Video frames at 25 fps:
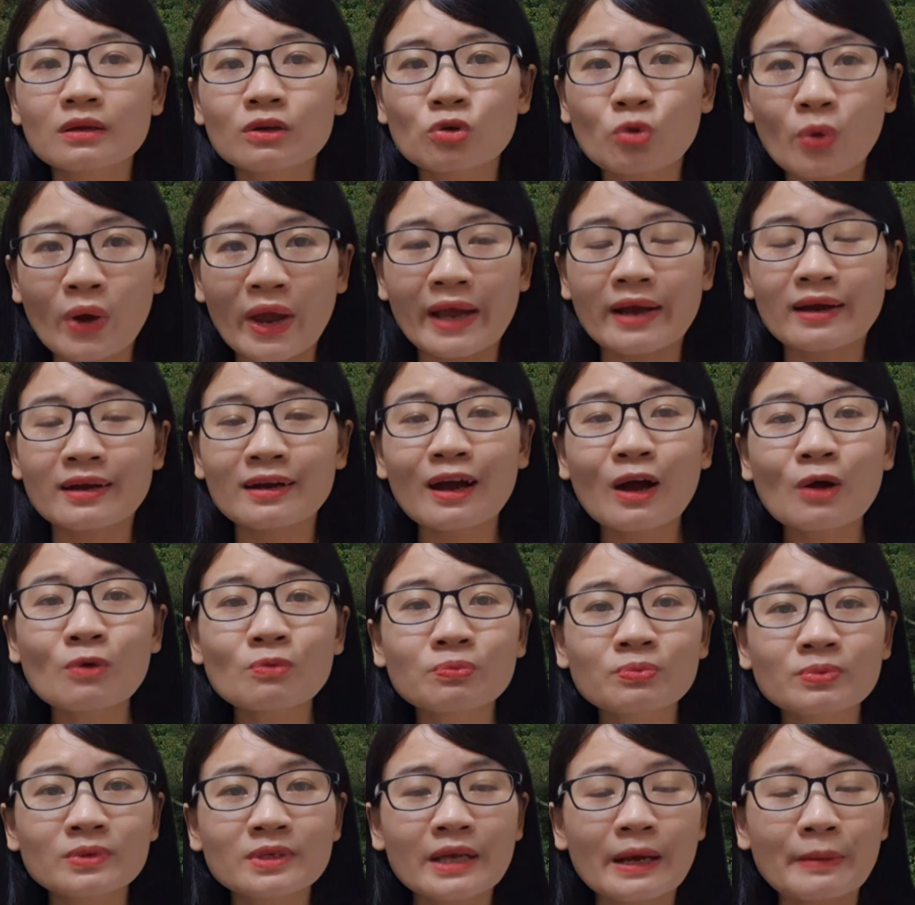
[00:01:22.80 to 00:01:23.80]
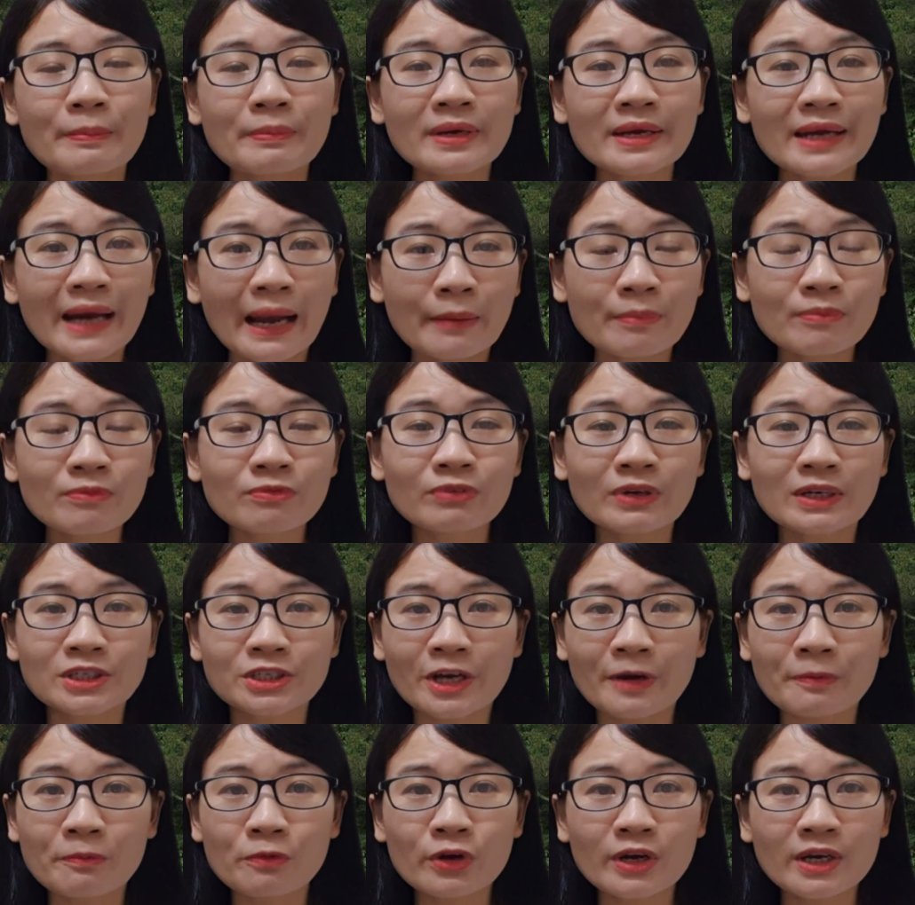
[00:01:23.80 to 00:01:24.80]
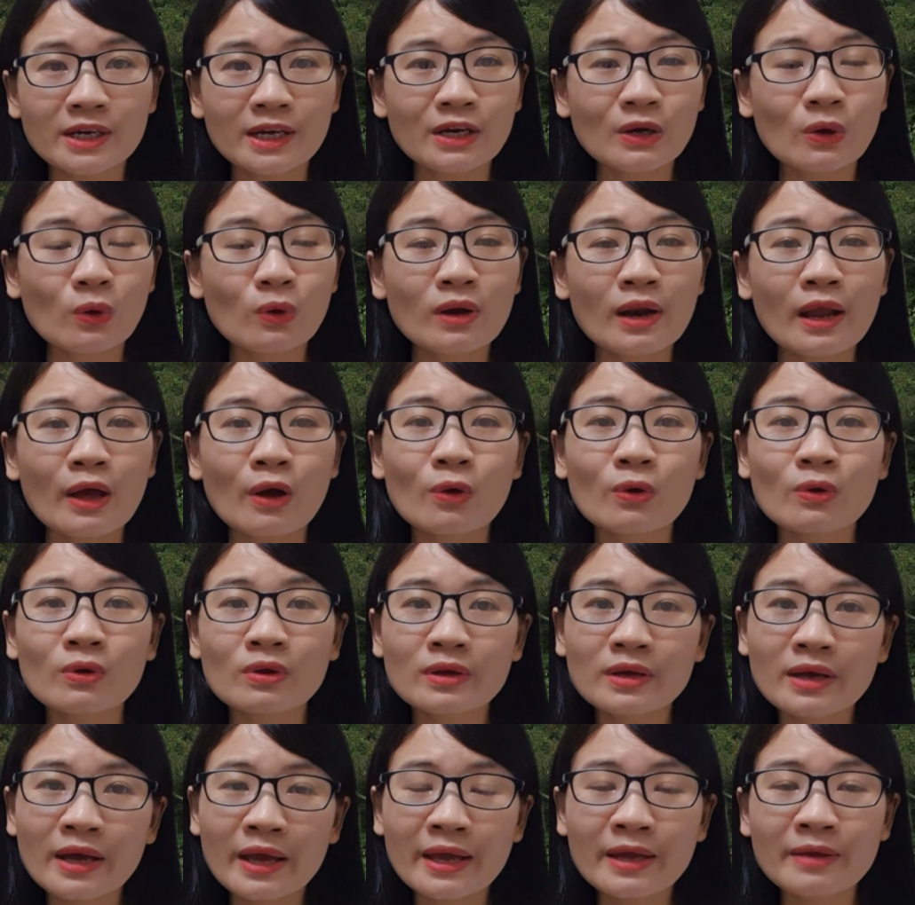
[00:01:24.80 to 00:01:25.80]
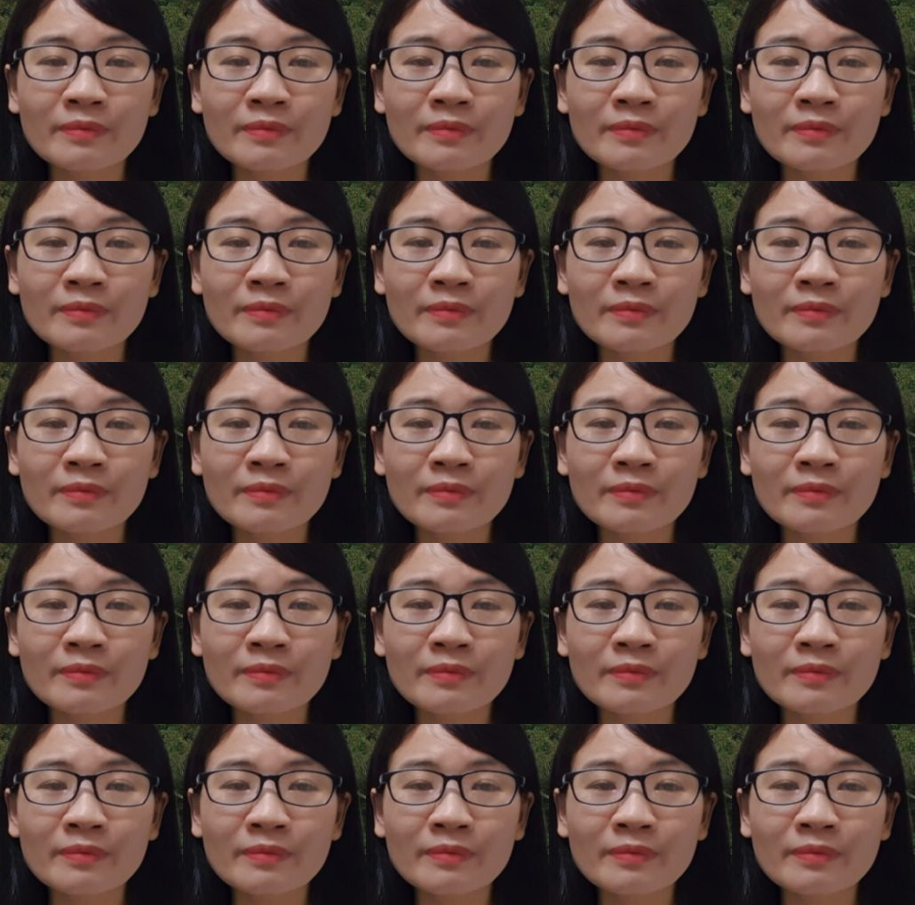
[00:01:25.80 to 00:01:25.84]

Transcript: khoảng 0.5% retinol là ok